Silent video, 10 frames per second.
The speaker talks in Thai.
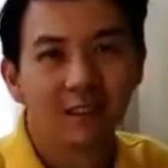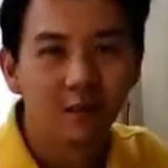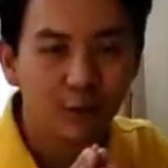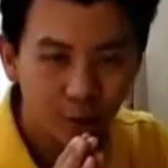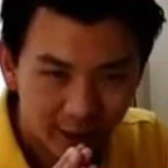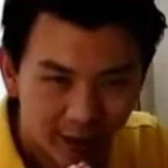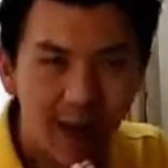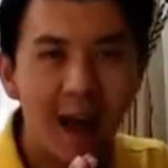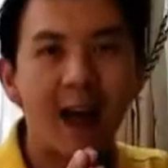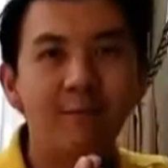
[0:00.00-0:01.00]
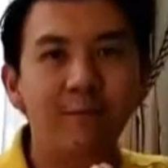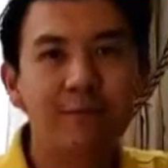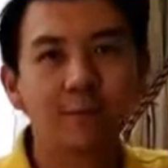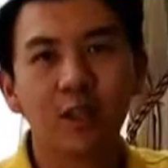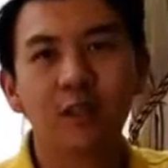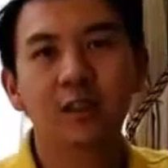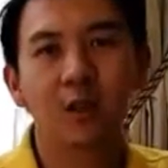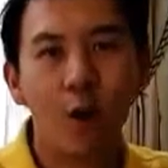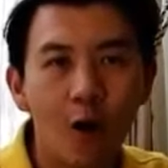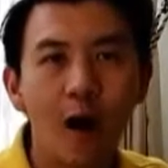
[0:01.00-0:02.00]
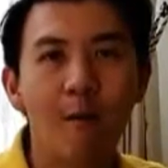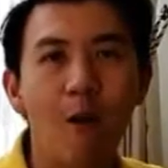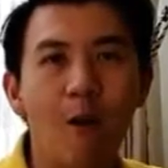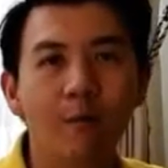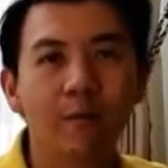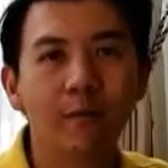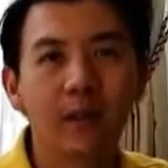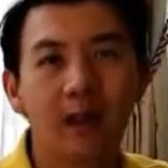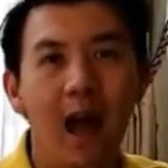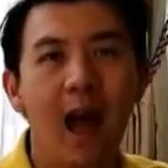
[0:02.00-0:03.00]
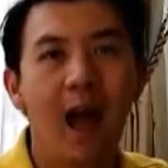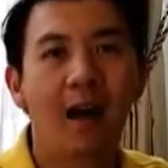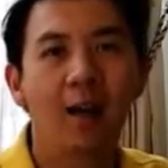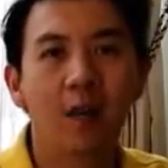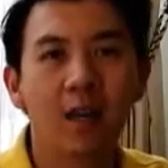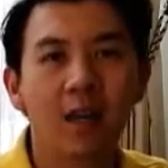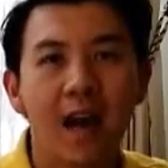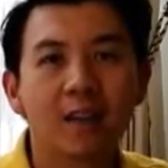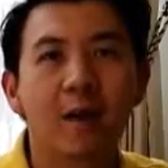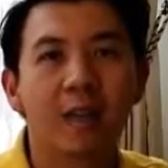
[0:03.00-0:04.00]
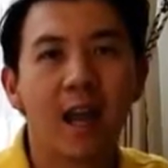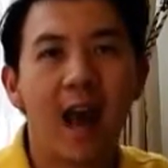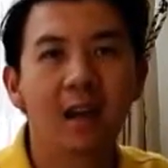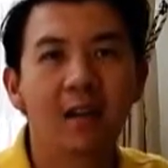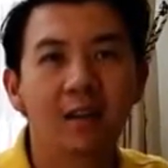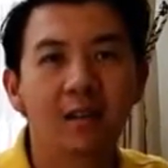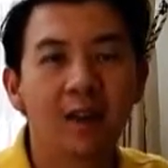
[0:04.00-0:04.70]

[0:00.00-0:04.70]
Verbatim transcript: สวัสดีครับ ชื่อโก้ครับผม อ่า วันนี้อยากจะมาแชร์เรื่อง